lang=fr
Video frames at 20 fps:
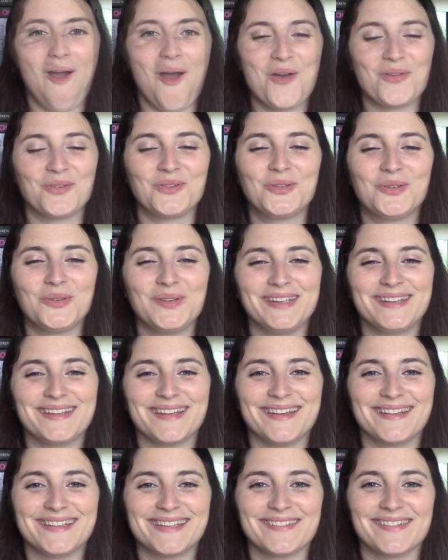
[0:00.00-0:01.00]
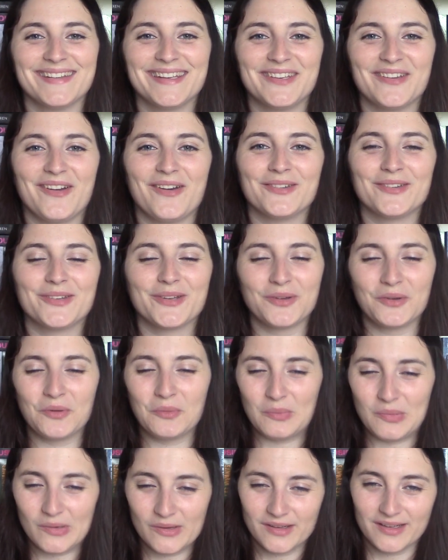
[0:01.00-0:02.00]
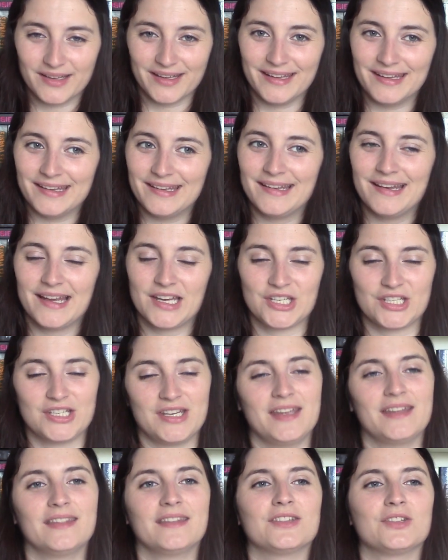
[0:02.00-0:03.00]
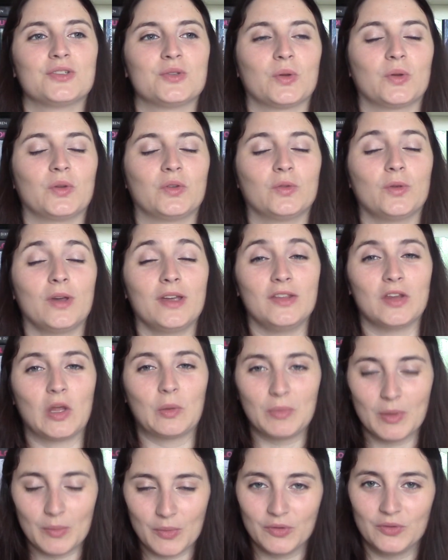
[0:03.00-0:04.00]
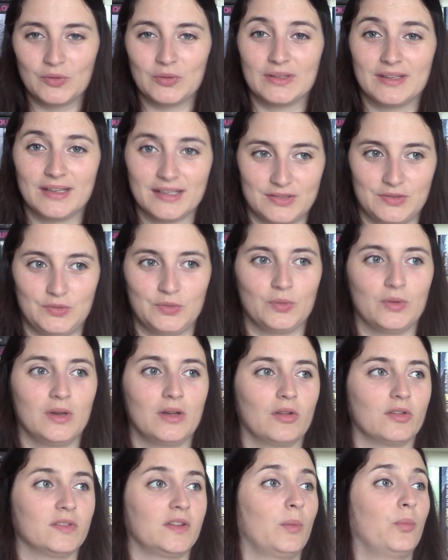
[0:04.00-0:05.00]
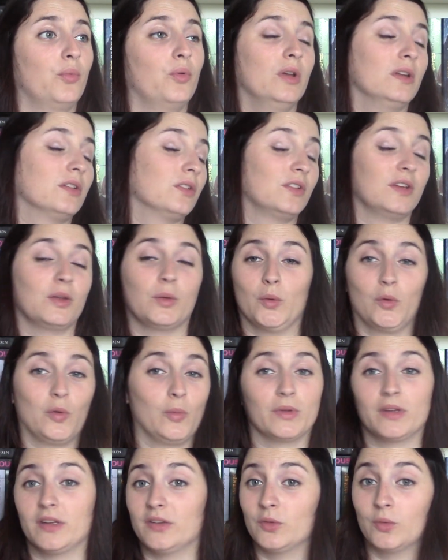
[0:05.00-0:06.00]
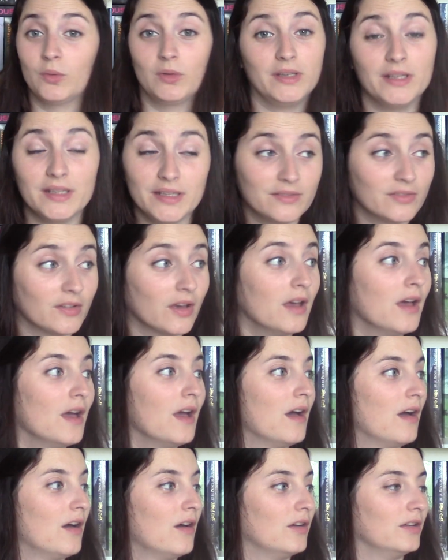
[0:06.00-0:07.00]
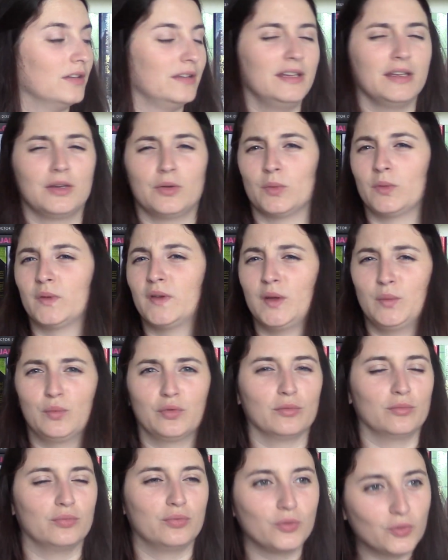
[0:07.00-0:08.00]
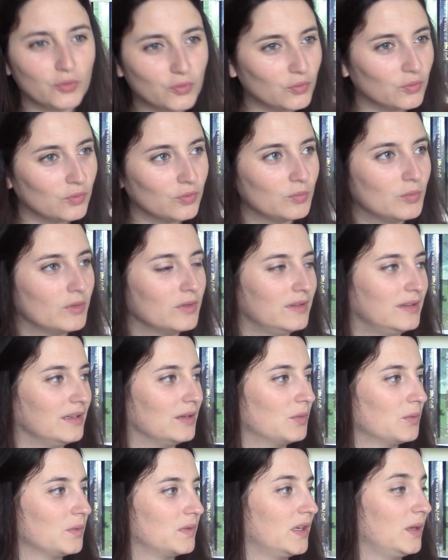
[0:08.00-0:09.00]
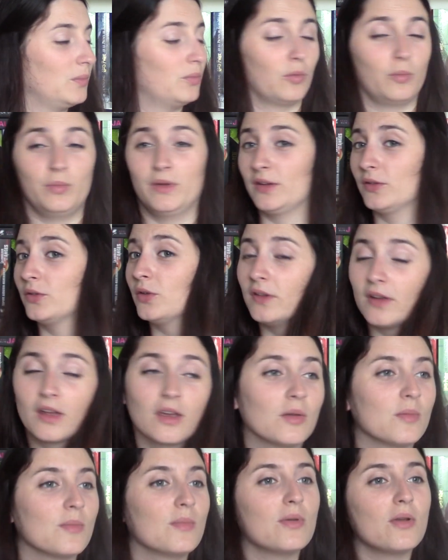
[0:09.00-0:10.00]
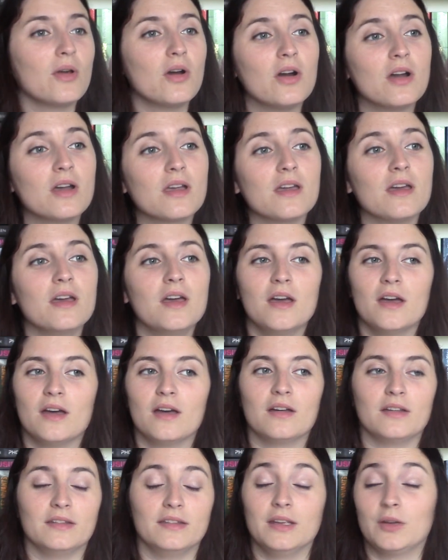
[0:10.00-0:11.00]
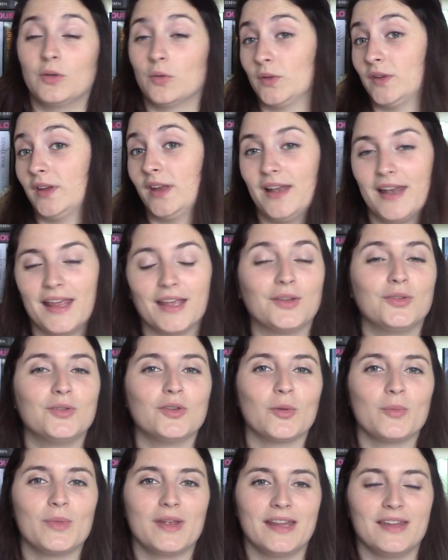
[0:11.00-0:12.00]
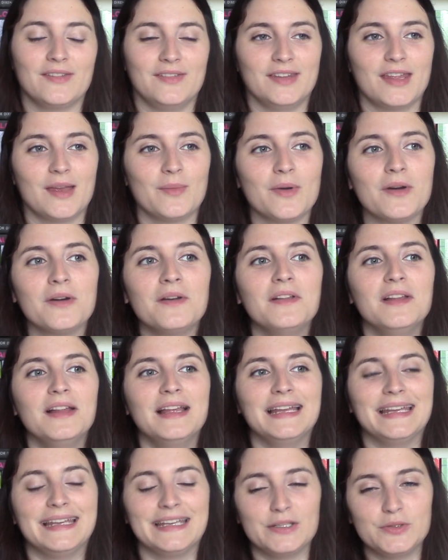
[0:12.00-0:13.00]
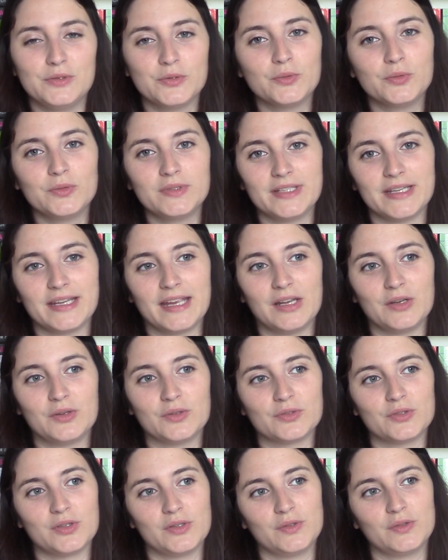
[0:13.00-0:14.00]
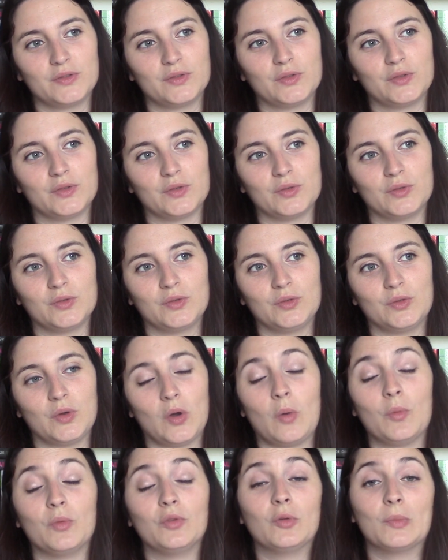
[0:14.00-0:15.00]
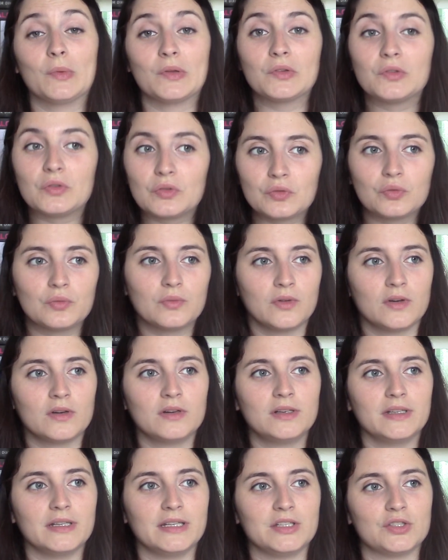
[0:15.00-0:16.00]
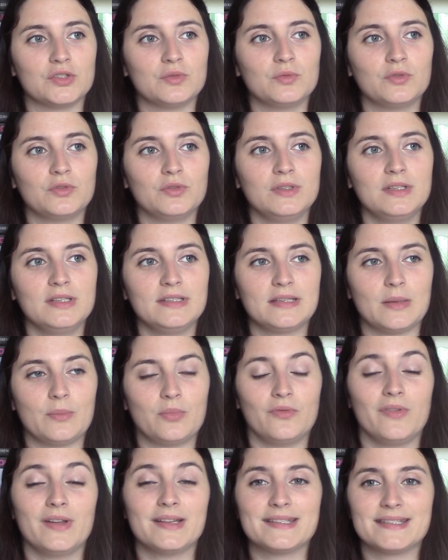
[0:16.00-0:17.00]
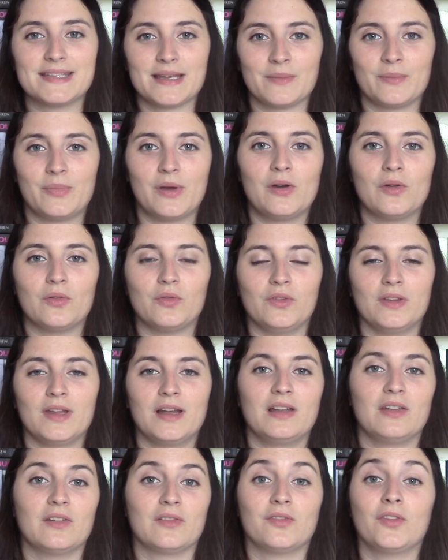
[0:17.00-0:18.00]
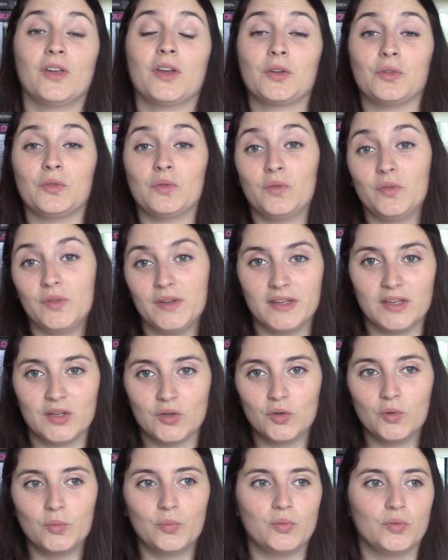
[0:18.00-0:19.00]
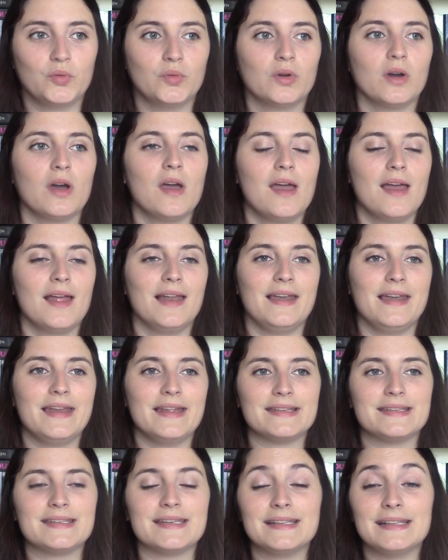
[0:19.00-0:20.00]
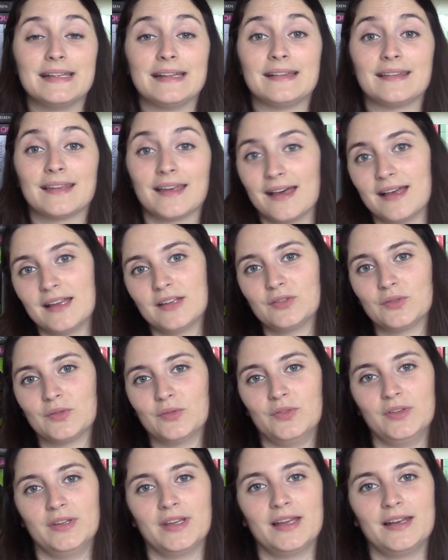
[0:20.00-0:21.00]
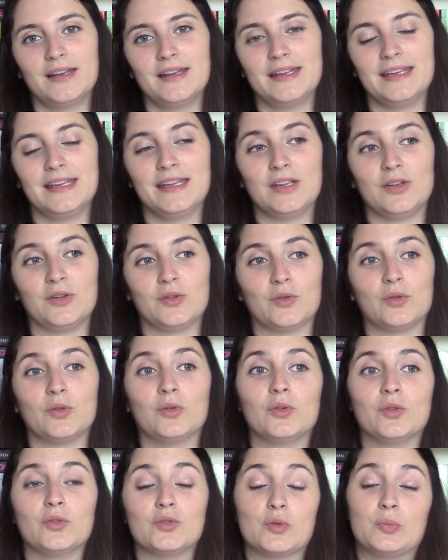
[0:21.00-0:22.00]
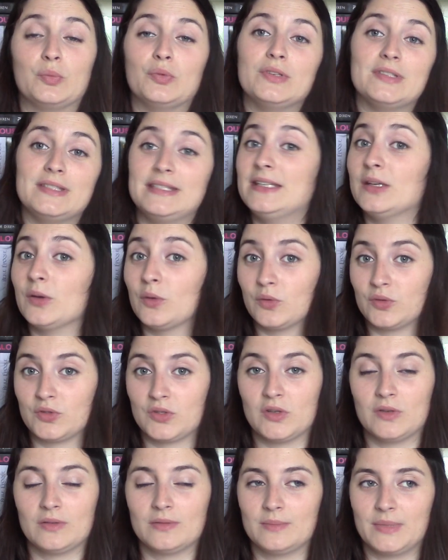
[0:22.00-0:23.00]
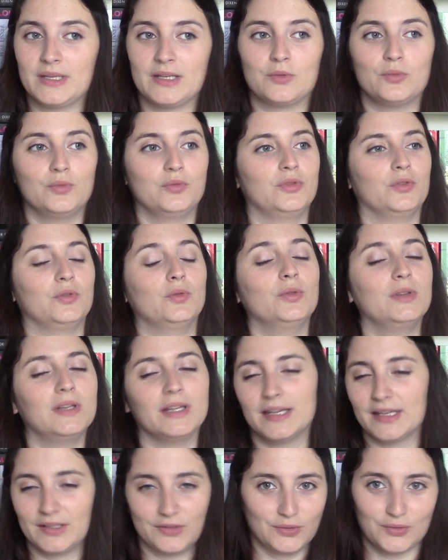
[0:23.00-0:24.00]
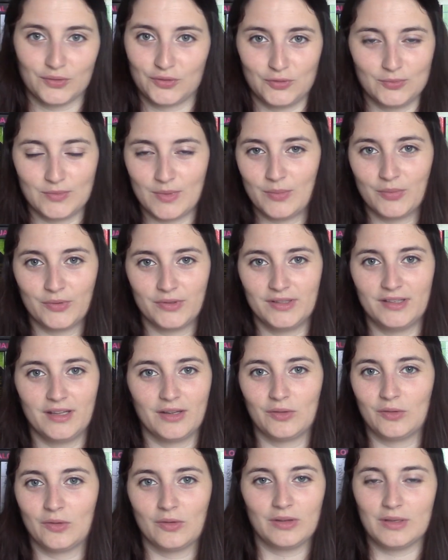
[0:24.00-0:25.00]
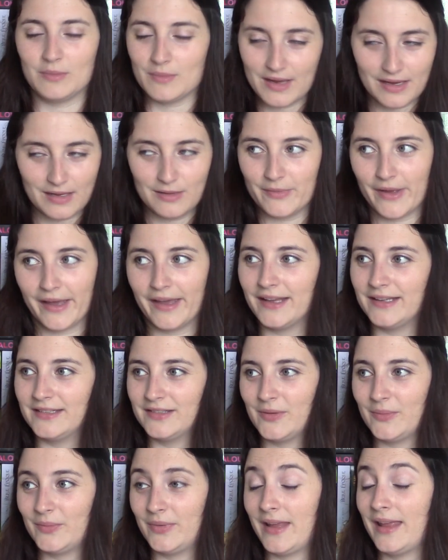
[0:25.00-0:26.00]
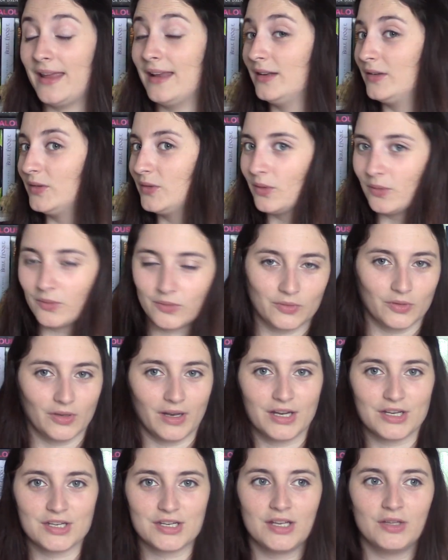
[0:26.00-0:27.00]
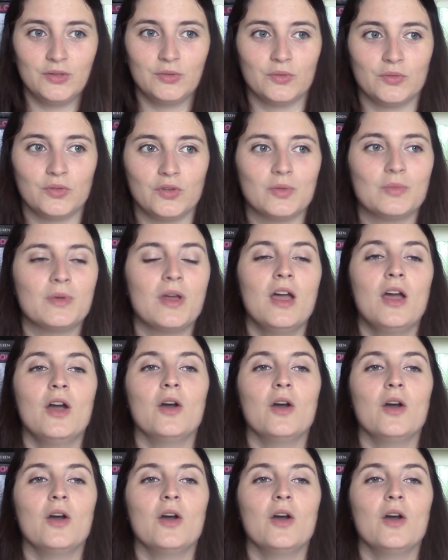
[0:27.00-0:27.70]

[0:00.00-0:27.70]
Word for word: Ensuite, c'est vrai qu'entre le blog et la chaîne, je reçois énormément de questions. Alors ça peut être des recommandations de livres, euh, des conseils pour Booktube, des conseils pour bien tenir un blog, euh, des conseils lecture bien évidemment. Et du coup, c'est quelque chose qu'on me demande souvent et je me suis dit que ça pouvait être sympa au final d'en faire une vidéo pour laisser des traces au final et que je puisse dire aux gens mais écoute, toutes les questions que tu m'as posées dans ton email par exemple, elles sont sur la chaîne YouTube